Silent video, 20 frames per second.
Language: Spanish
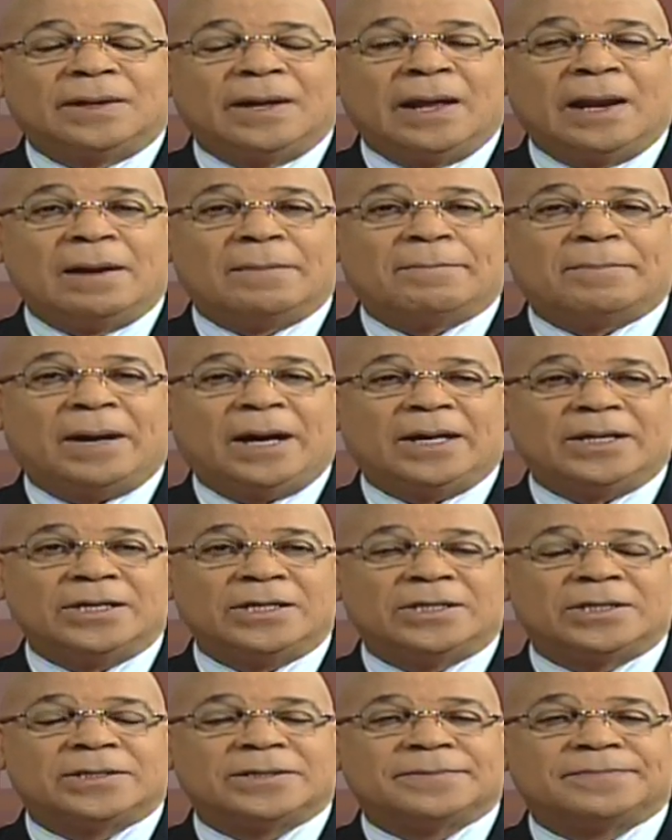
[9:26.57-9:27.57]
El
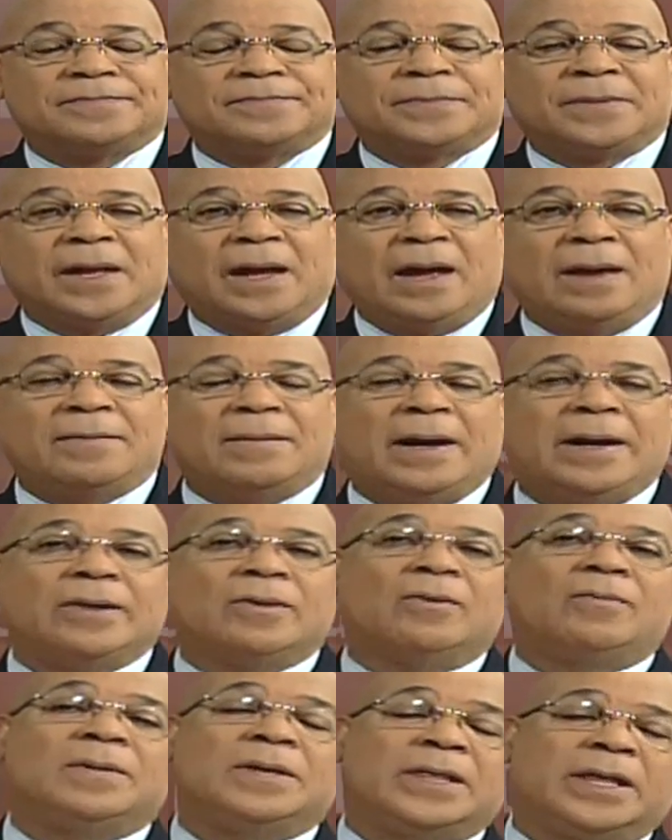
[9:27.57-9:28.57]
País. Hay
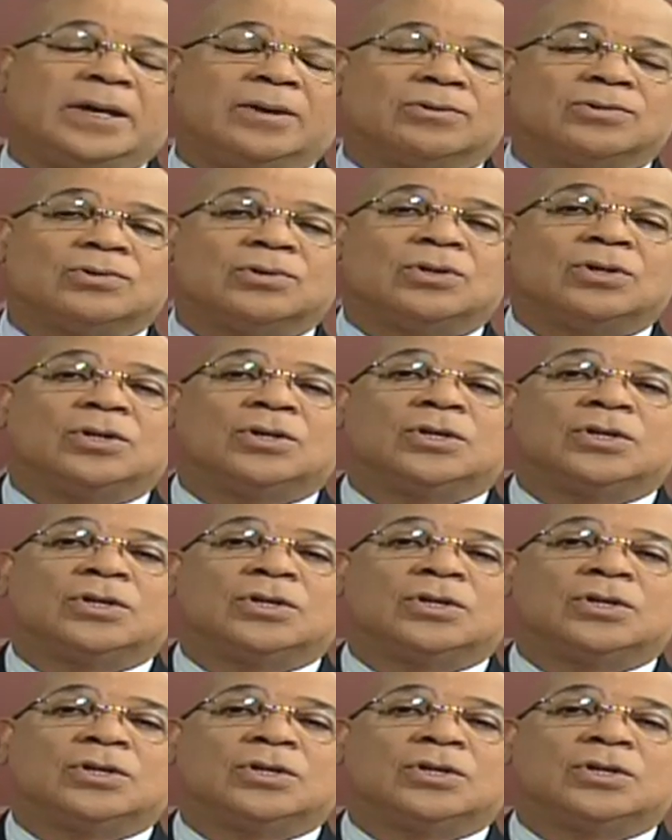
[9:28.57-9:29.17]
varios videos